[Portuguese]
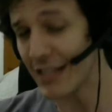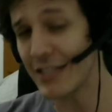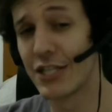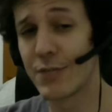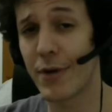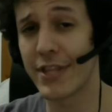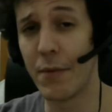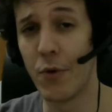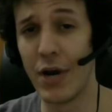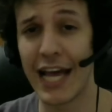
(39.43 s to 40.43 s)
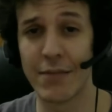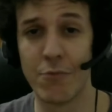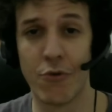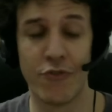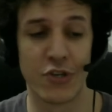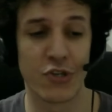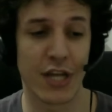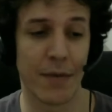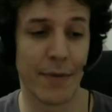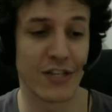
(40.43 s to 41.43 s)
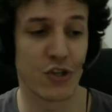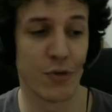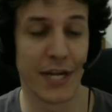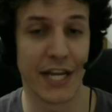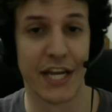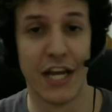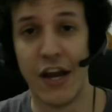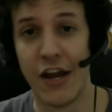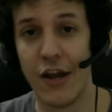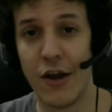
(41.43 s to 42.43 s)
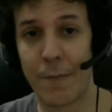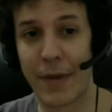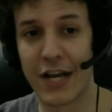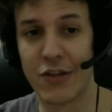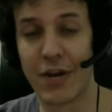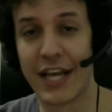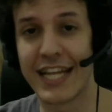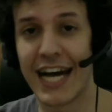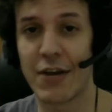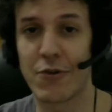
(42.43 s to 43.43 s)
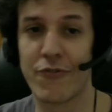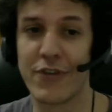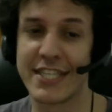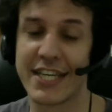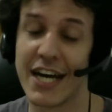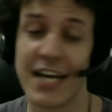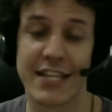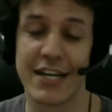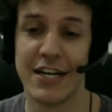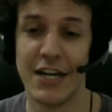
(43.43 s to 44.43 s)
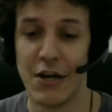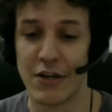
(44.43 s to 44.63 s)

Vocês podem dar uma olhada no meu vídeo também sobre eu pegando o lendário com Face Hunter.